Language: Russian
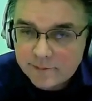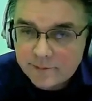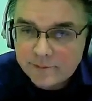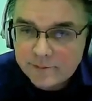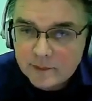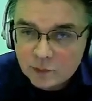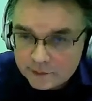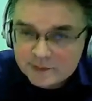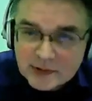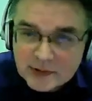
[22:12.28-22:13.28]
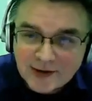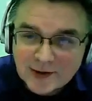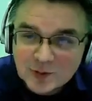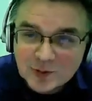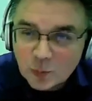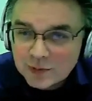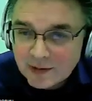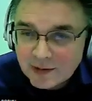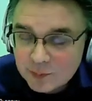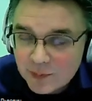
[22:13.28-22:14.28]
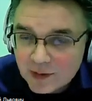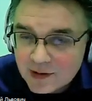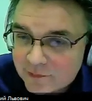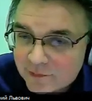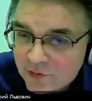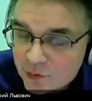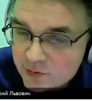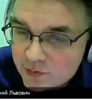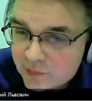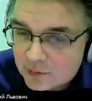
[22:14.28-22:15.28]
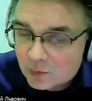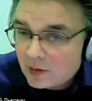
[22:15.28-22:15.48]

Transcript: ну, в смысле за окном, да, которое показывает внешнюю температуру,